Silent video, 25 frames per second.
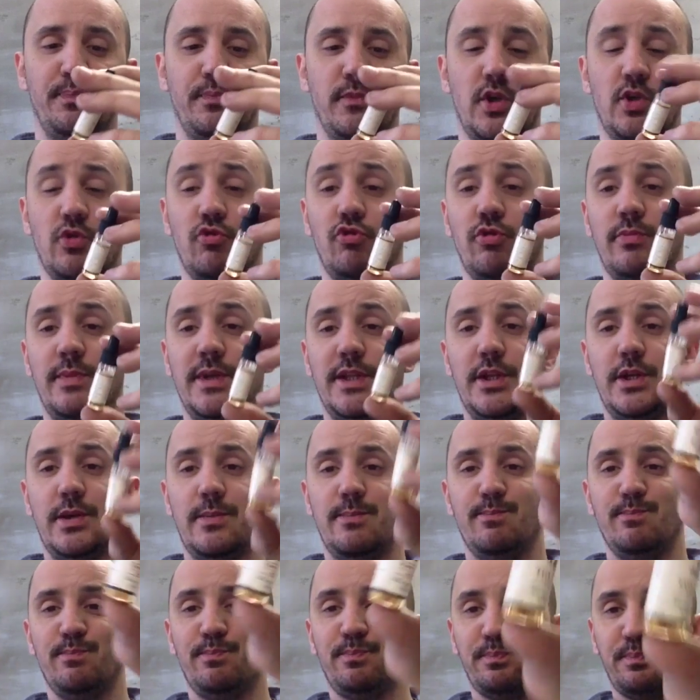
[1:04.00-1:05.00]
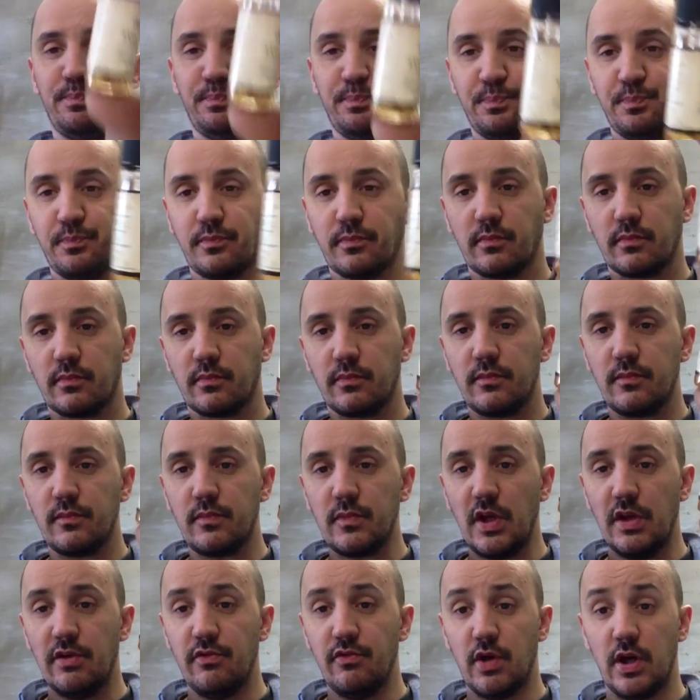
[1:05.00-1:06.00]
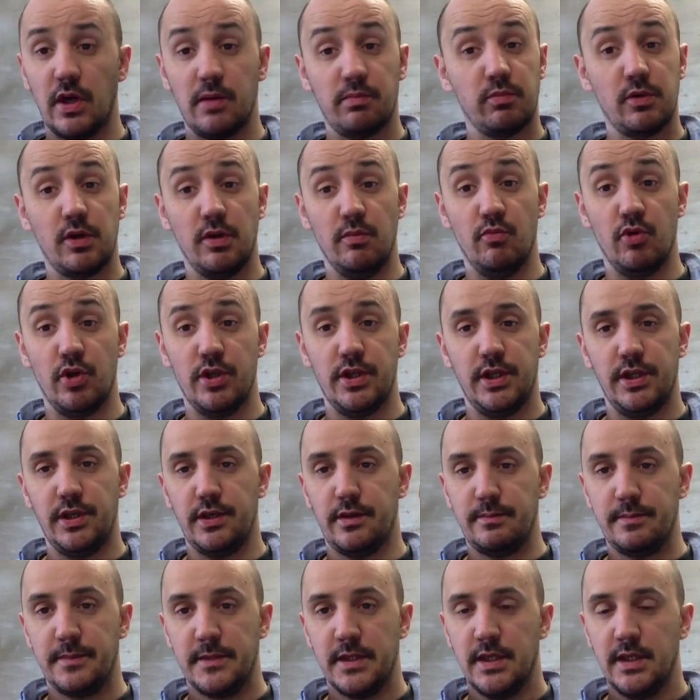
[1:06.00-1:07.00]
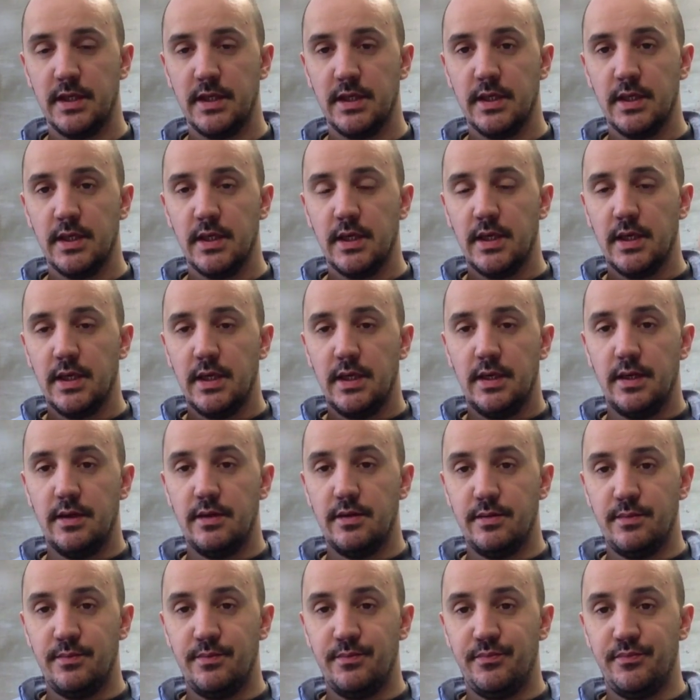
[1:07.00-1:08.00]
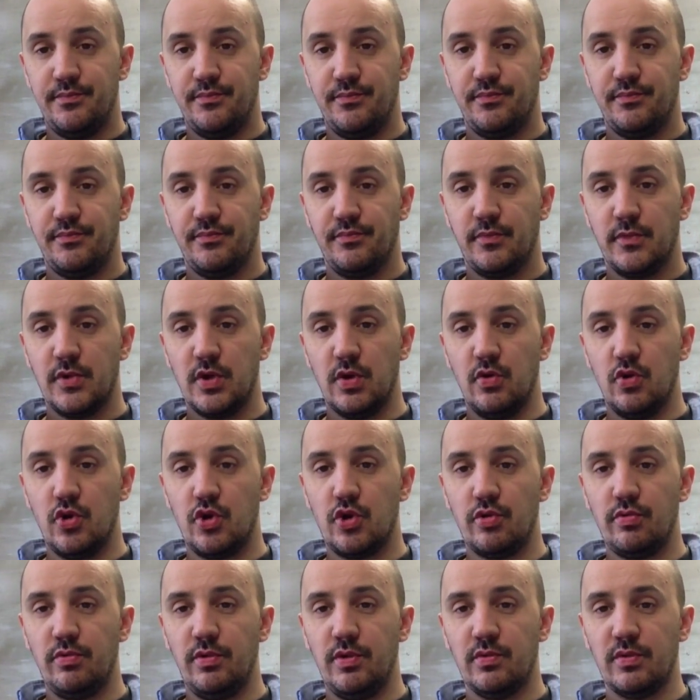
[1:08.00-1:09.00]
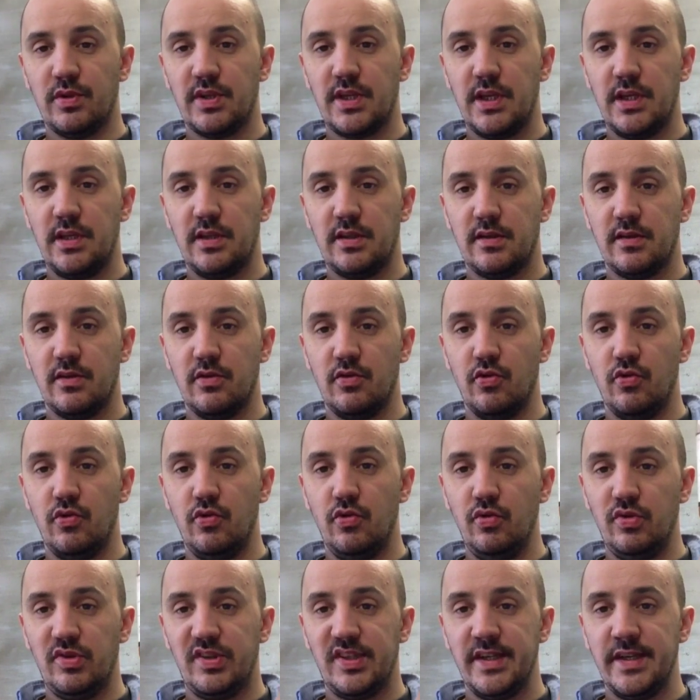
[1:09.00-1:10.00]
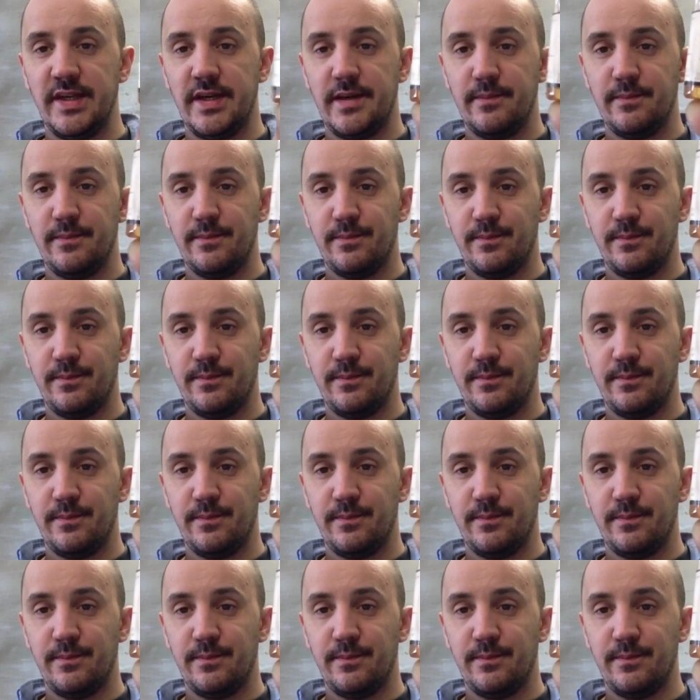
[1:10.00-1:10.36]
consommateurs. Voilà, comme moi d'ailleurs. Euh, aujourd'hui, on traite le Lucena